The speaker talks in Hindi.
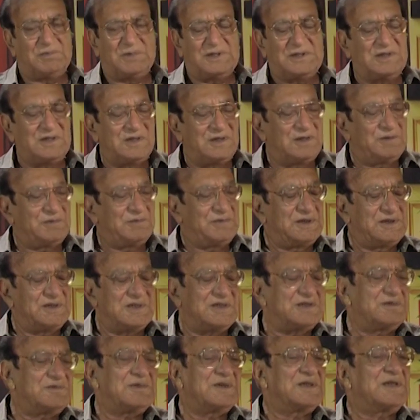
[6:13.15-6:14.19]
बदल दे मैंने कहा
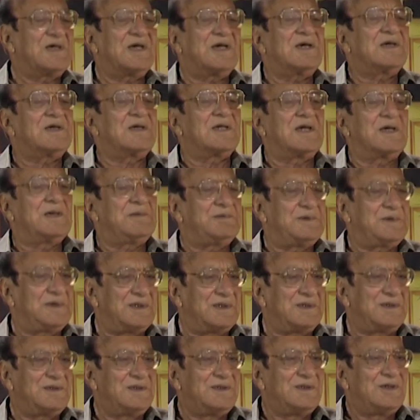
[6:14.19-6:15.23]
इसमें क्या ख़राबी है
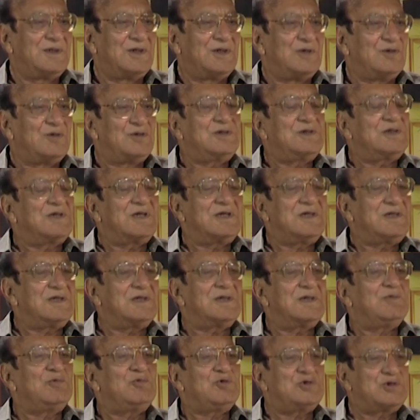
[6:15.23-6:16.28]
उसने कहा ये
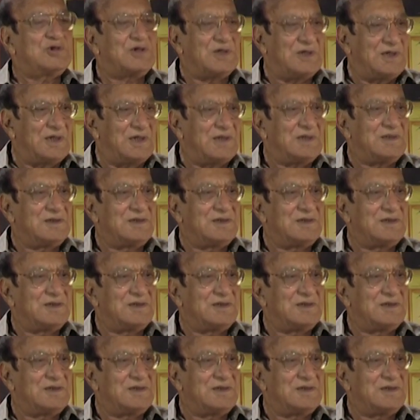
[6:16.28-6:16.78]
ज़रा मुश्किल है